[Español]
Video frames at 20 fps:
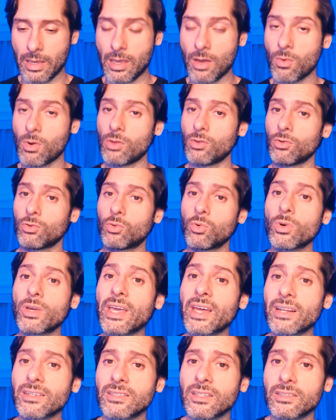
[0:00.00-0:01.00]
cuando tú
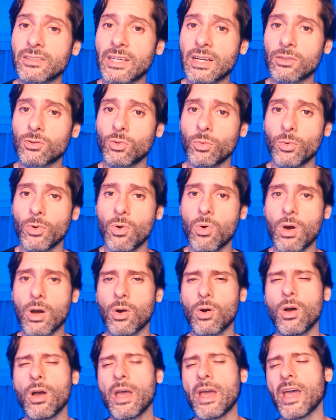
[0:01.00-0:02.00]
quieres lanzar tu
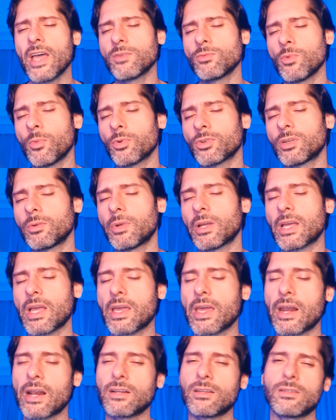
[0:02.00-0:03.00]
videojuego, es muy posible que
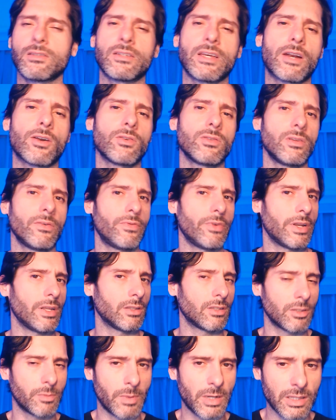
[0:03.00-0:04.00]
quieras lanzarlo en
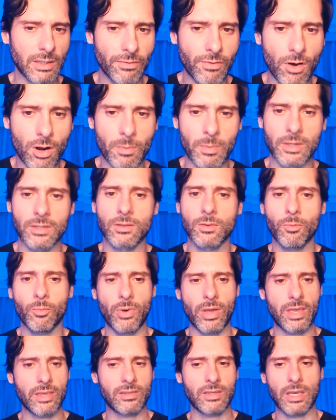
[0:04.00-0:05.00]
diferentes plataformas.
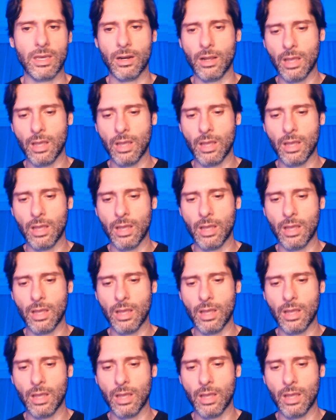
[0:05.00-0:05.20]
Puede ser